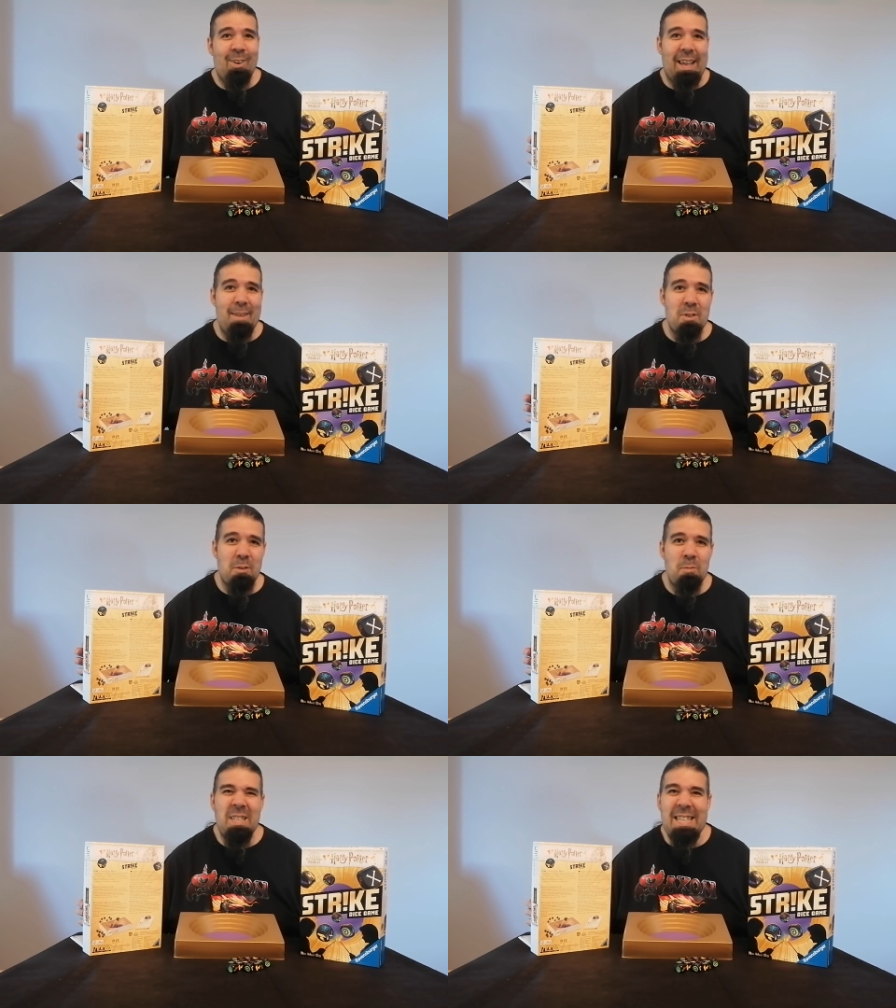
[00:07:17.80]
lo que
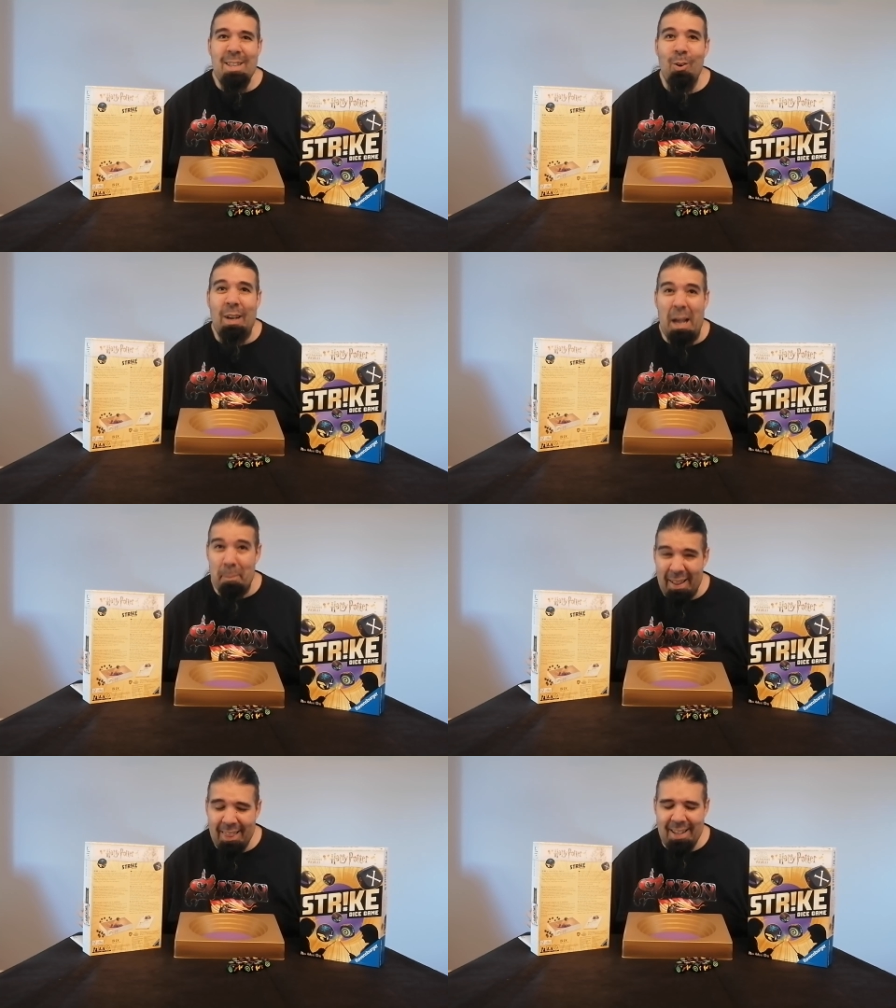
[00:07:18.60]
hemos sido
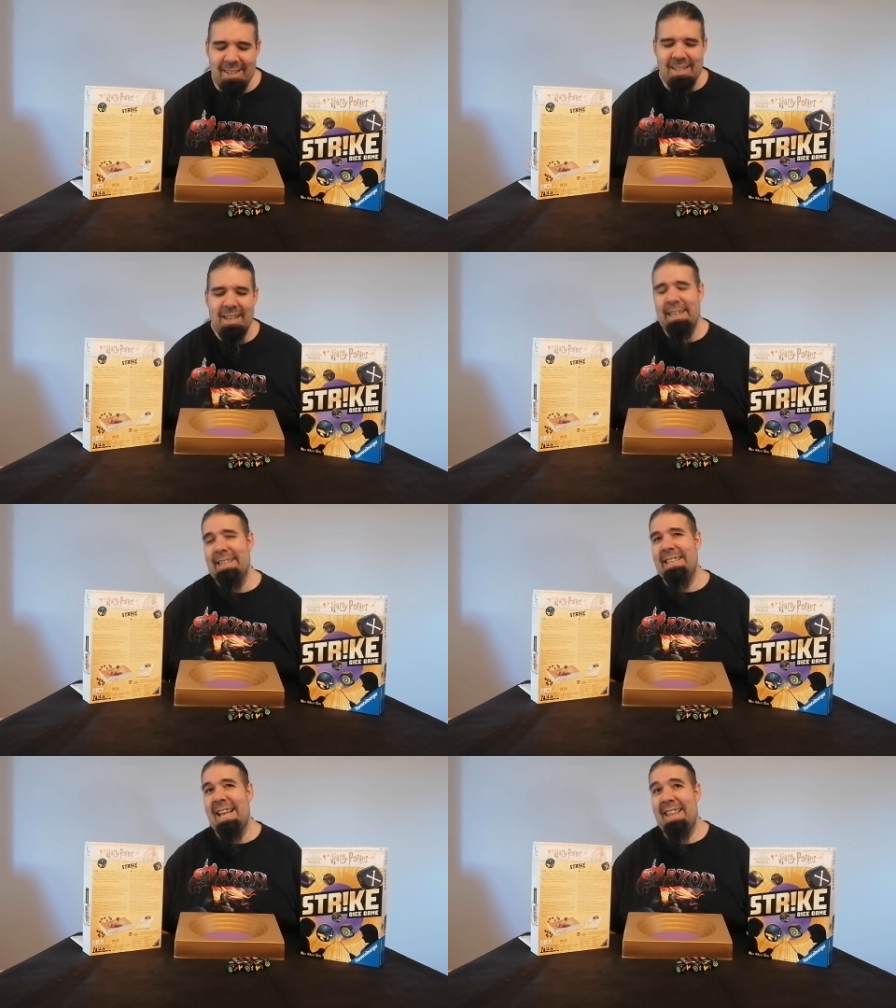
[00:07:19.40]
capaces
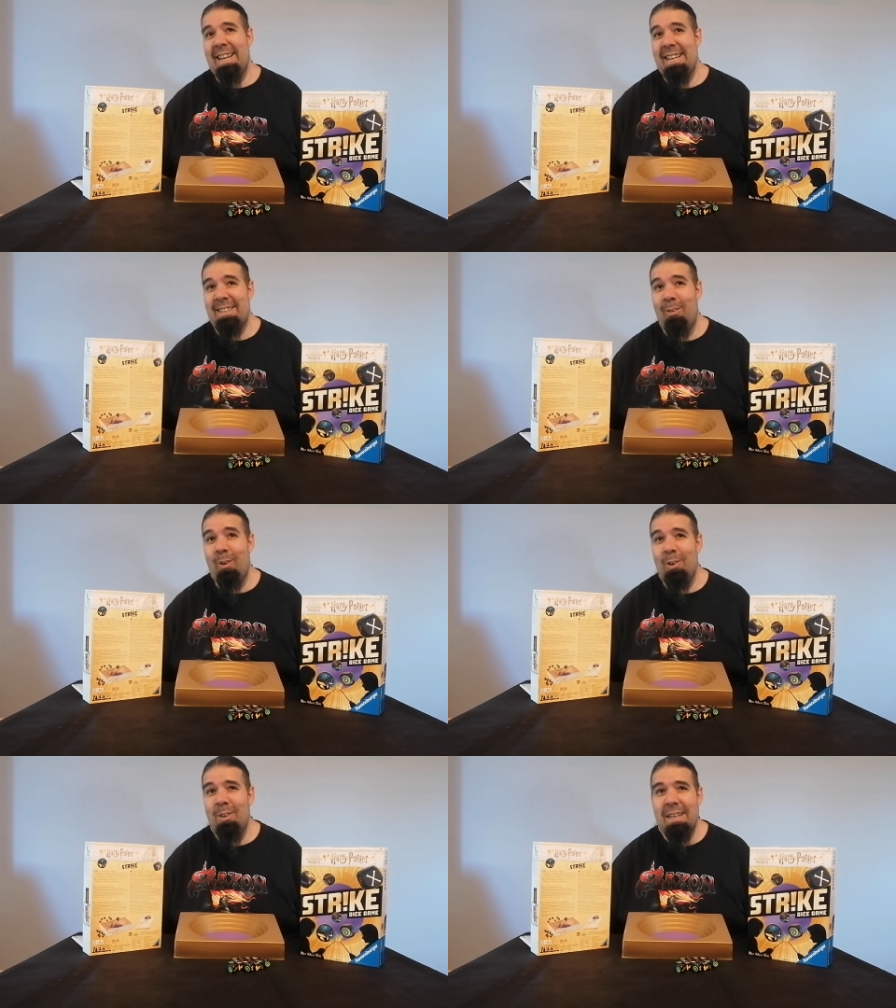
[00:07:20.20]
de hacer en este
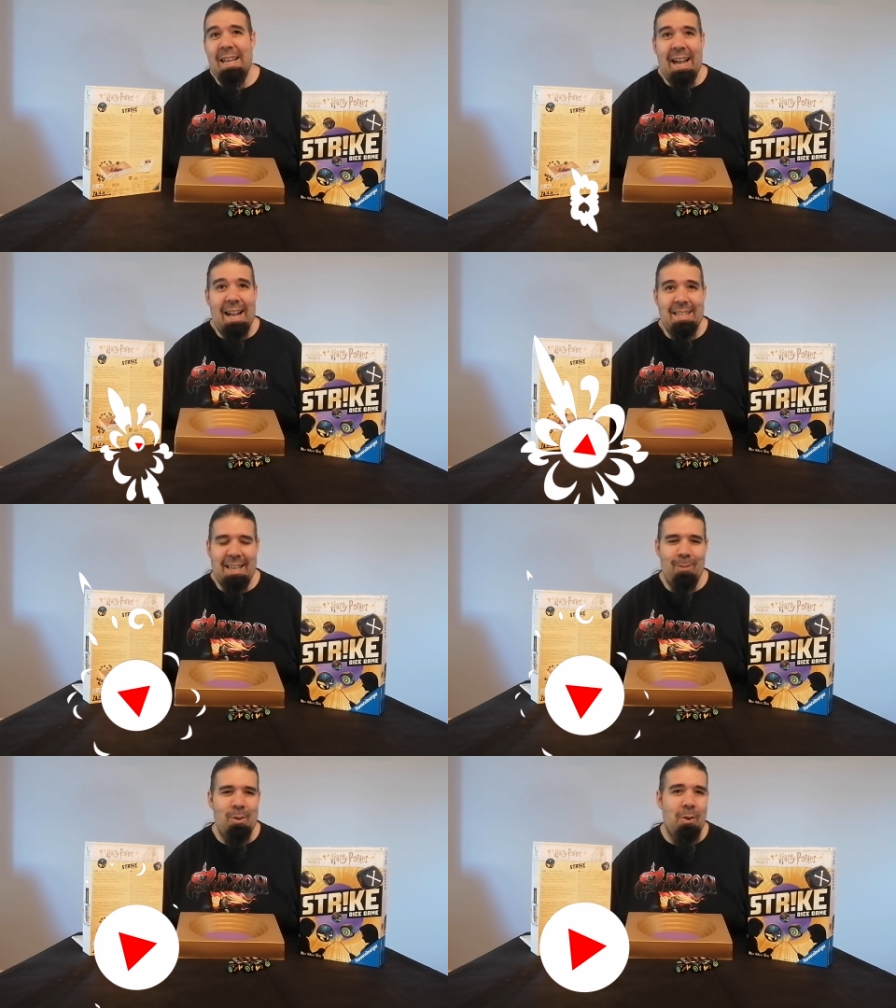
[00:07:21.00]
juego,
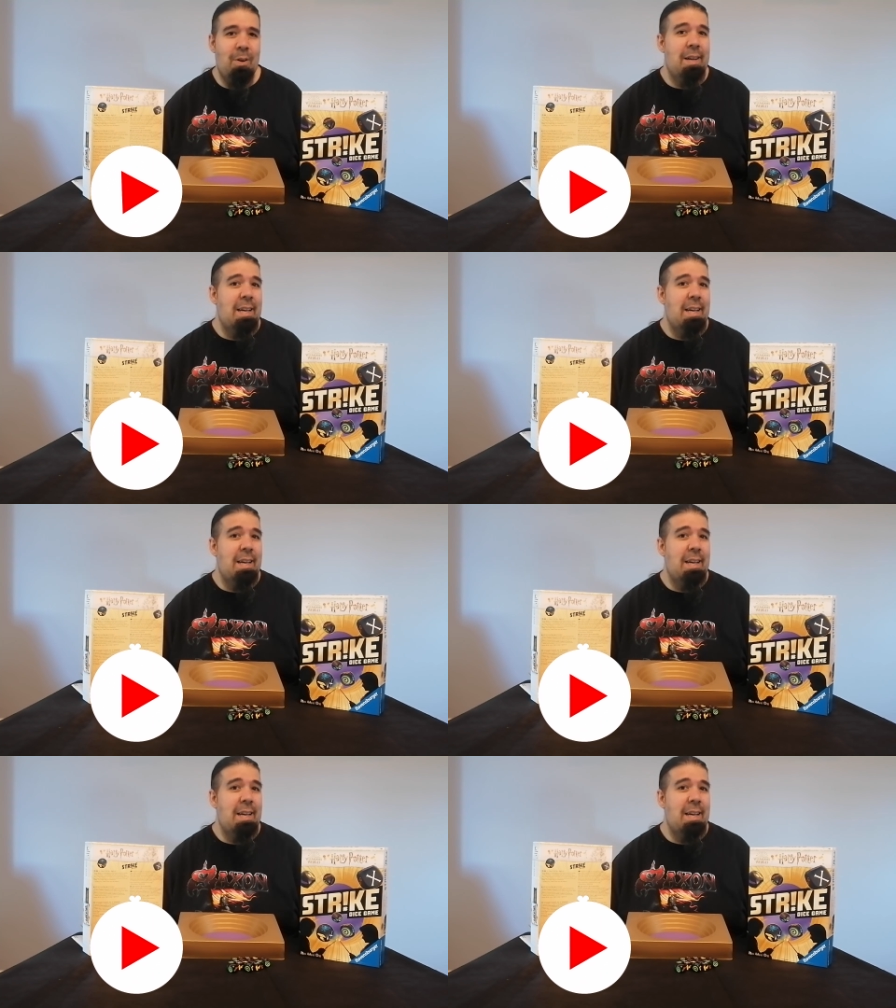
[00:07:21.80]
así que bueno,